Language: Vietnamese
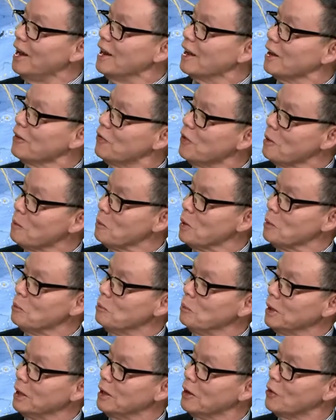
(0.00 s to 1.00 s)
là cái phần mà
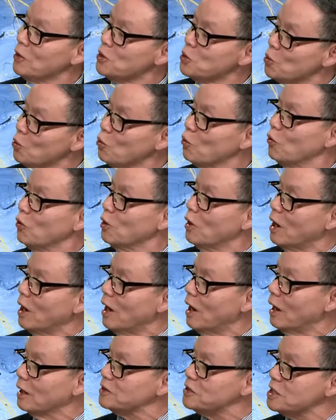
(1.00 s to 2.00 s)
mình nói chút
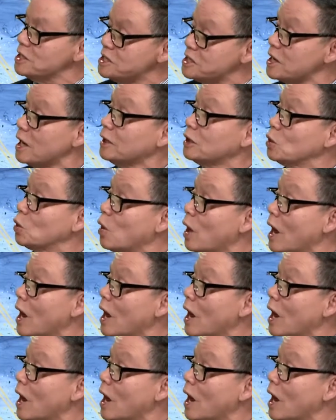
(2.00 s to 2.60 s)
uh, chính sách của